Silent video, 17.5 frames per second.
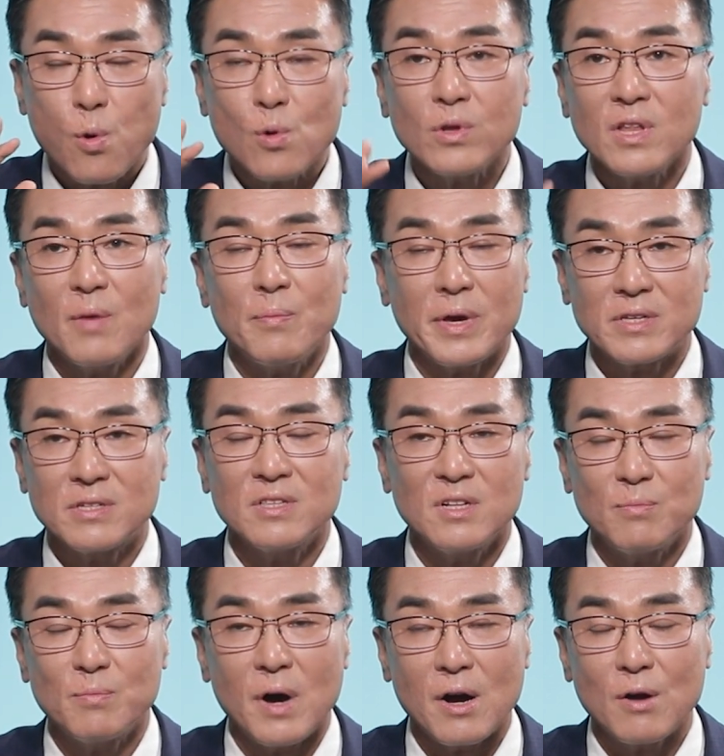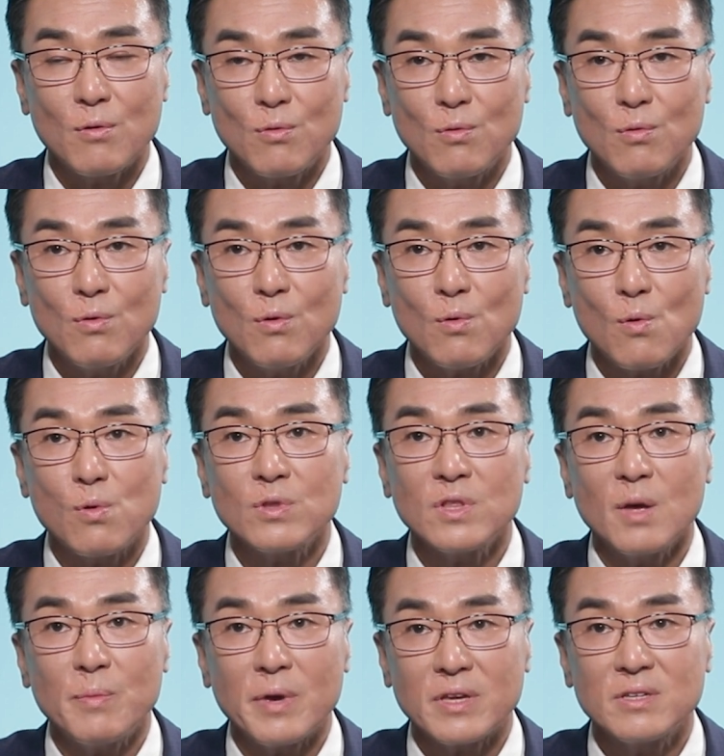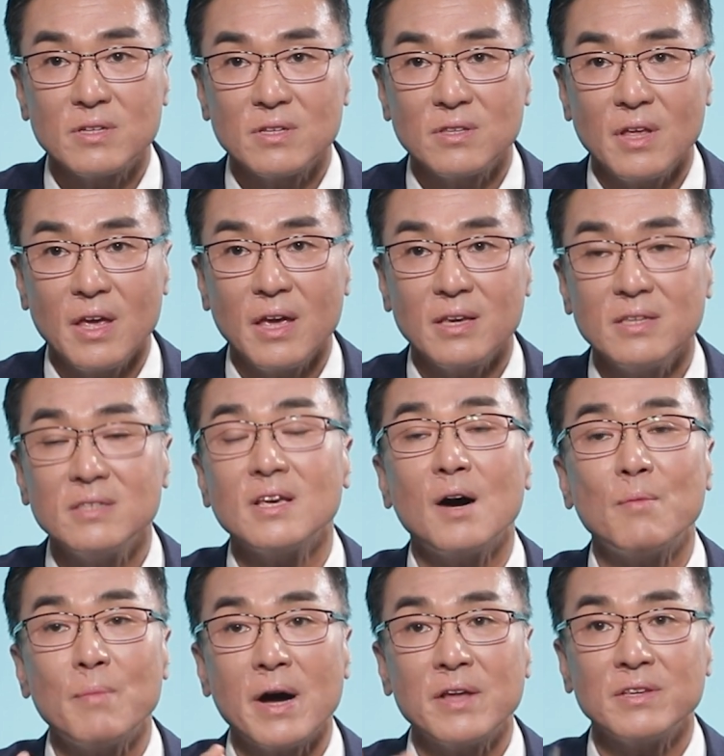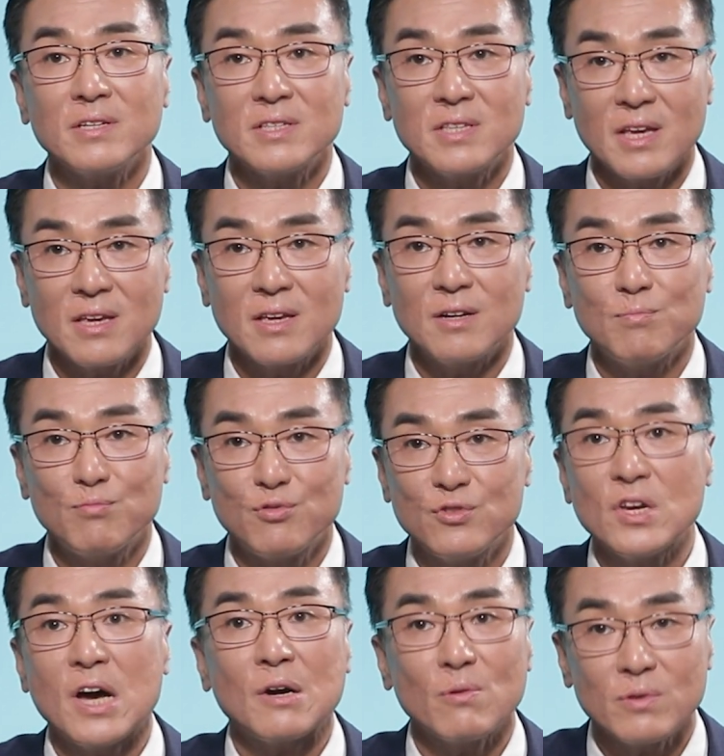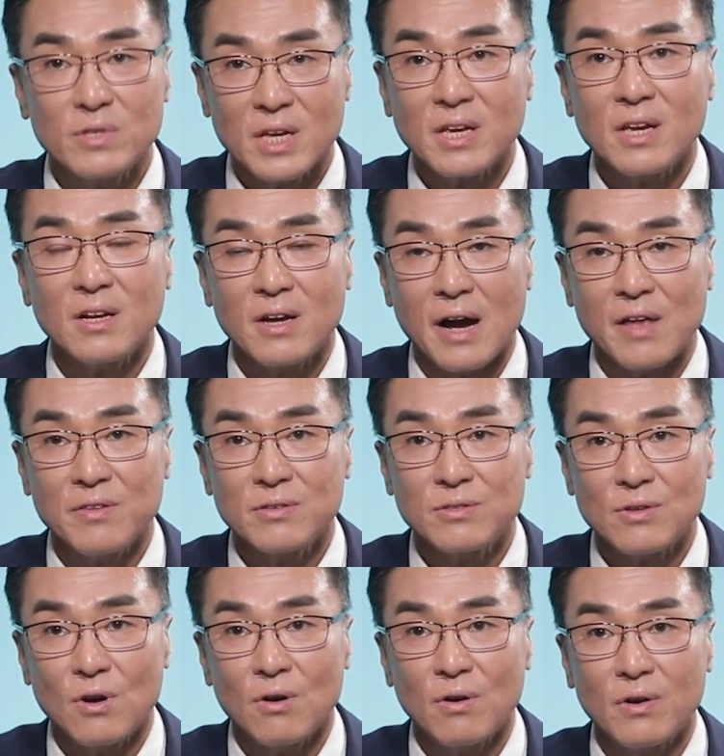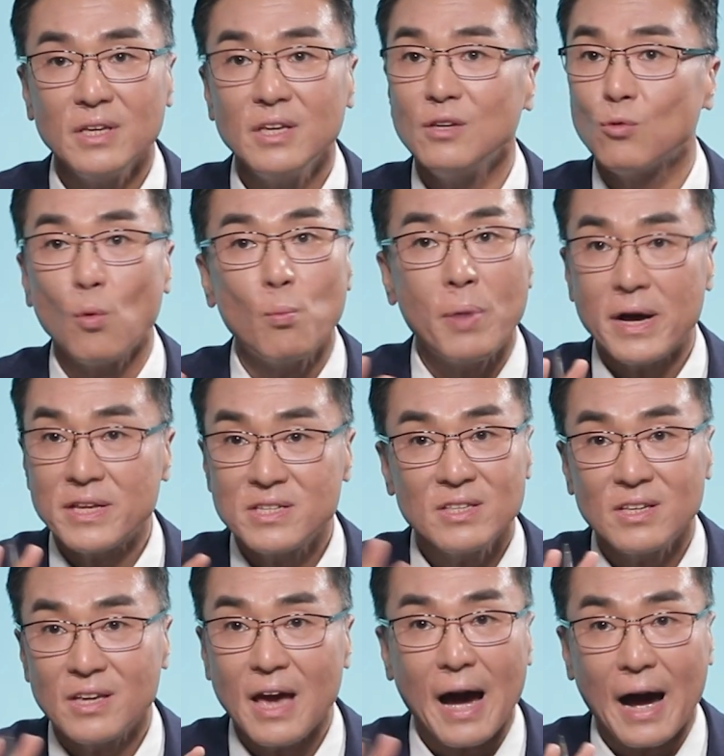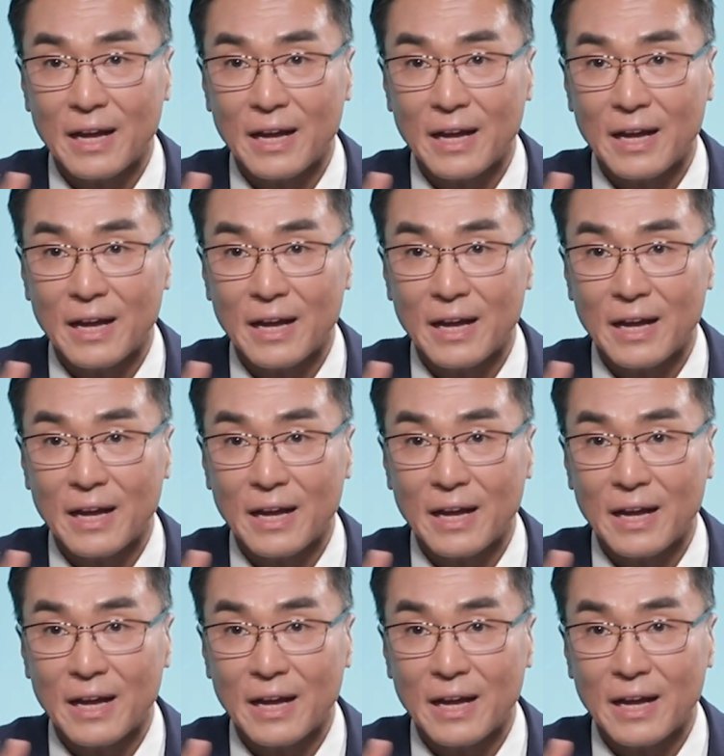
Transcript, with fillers: 코로나 백신을 맞고 코로나 백신에 이상 반응이 생길 부작용이 생길 가능성이 높아지는 게